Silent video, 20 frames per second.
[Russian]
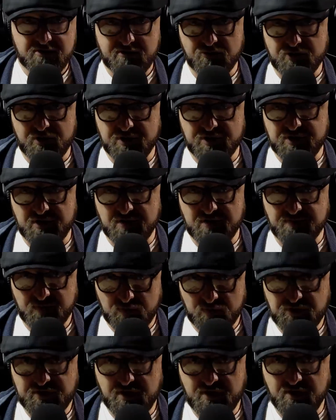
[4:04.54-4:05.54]

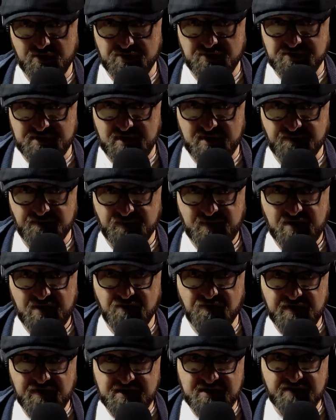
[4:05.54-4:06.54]
Слушайте, ну серьезно.
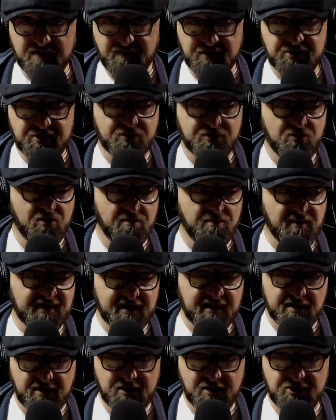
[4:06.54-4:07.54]
Видно ведь, что
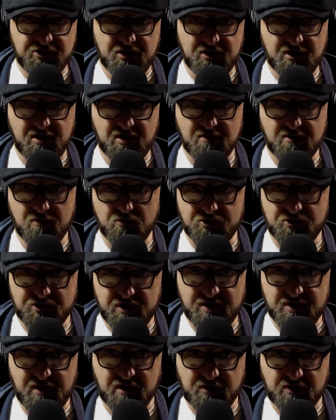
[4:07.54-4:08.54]
методичек
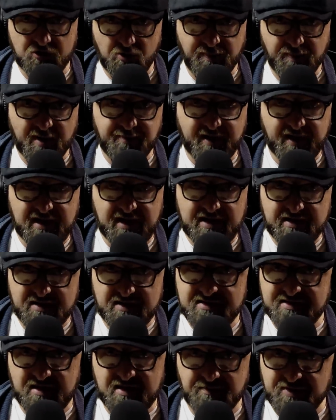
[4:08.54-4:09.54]
уже никто
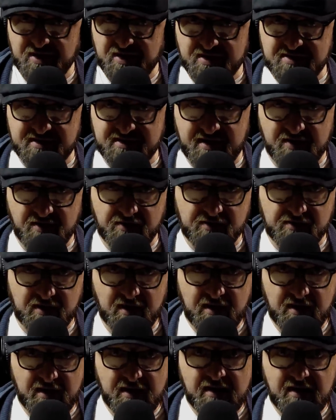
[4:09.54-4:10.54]
пропагандистам не
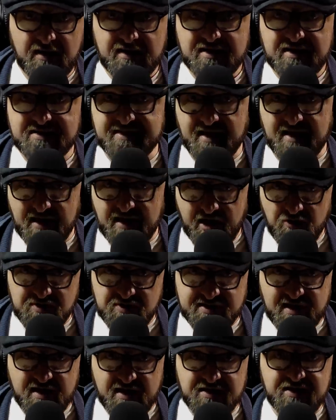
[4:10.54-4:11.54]
раздает.
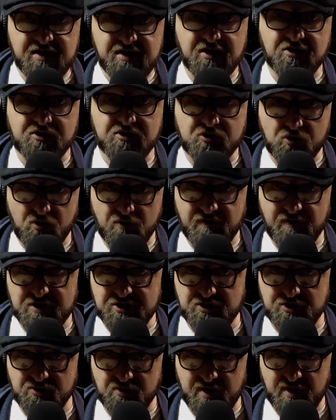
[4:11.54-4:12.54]
Изгаляются они кто
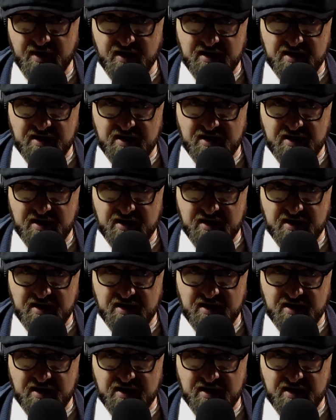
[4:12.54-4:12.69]
во что